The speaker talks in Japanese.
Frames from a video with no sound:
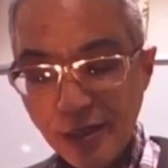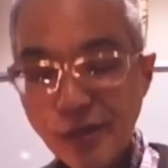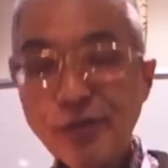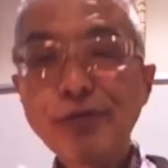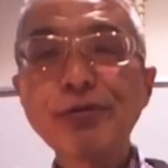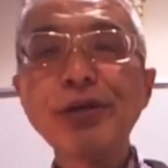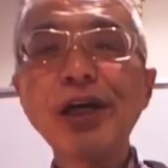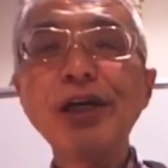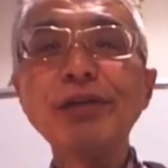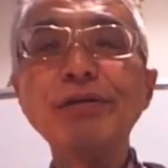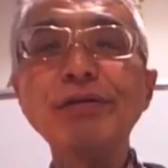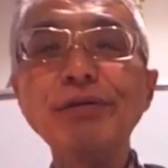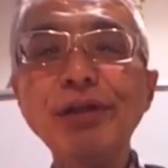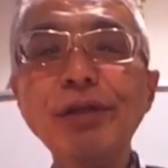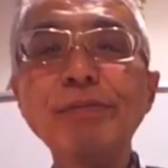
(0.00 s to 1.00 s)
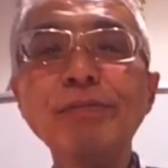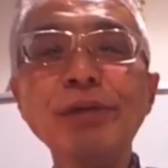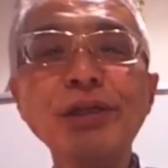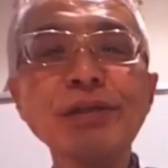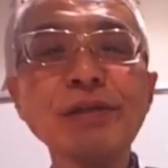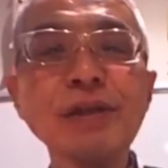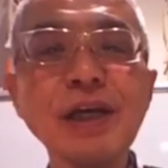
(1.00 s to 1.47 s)
でその後に
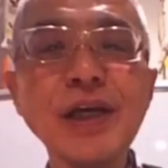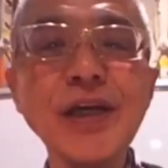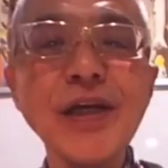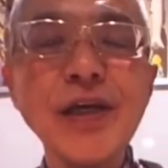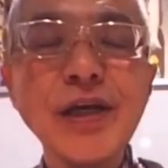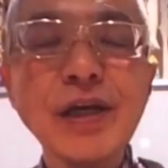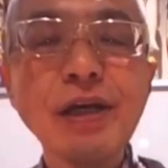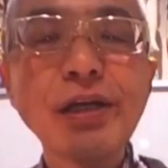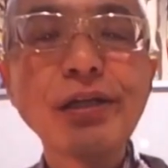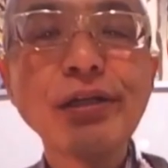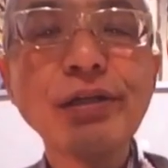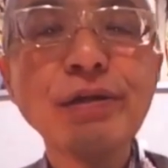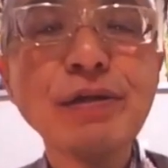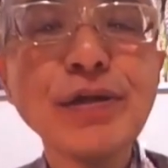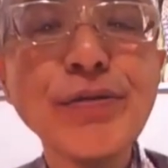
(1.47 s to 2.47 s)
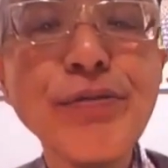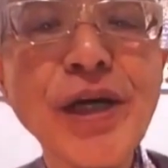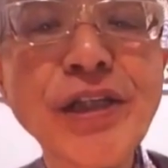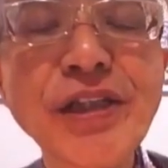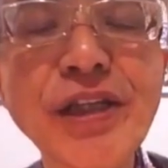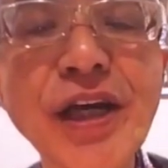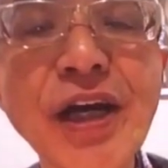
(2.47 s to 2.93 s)
水でぬる
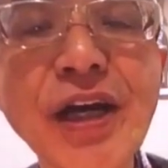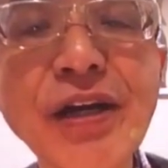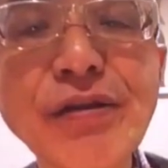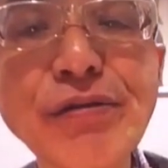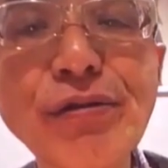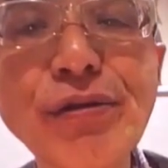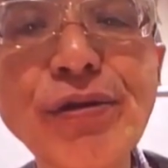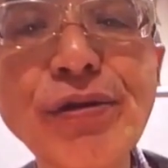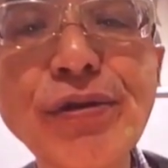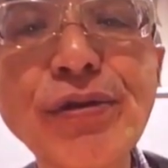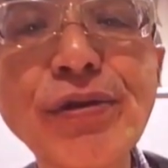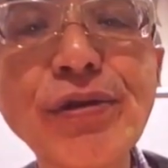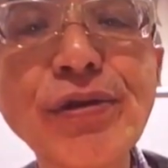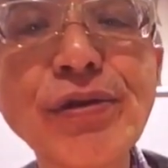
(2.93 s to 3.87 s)
ましてあげるという